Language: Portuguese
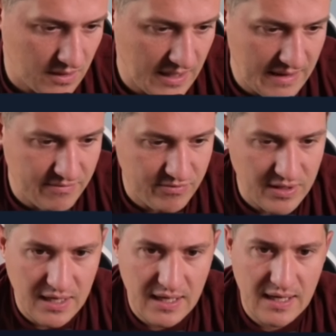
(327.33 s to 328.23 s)
É
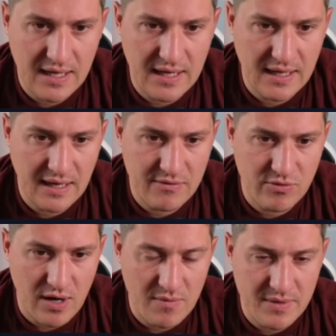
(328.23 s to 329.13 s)
via
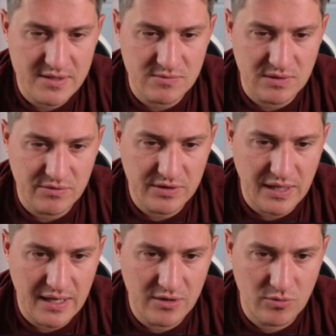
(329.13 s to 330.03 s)
LiveWire mesmo, tá vendo? Aí
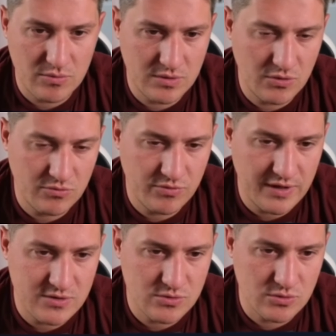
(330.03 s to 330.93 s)
ele não, não
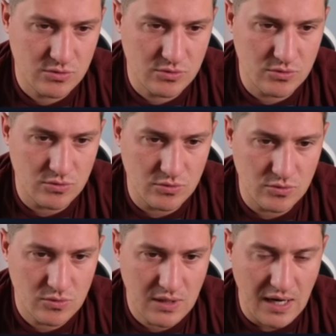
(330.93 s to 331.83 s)
faz o,
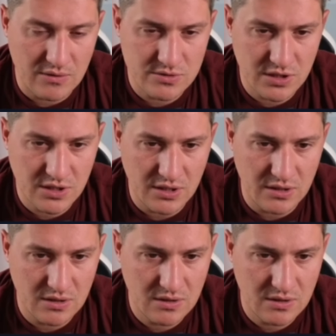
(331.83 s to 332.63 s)
o count aqui